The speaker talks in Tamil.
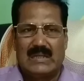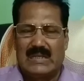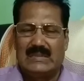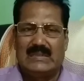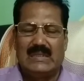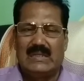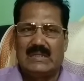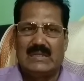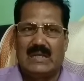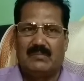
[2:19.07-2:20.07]
கருத்து
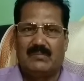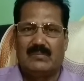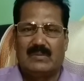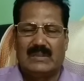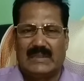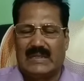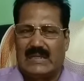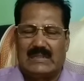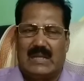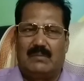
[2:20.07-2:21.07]
என்று நாம் இதை
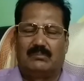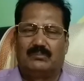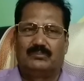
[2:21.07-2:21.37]
கருதலாம்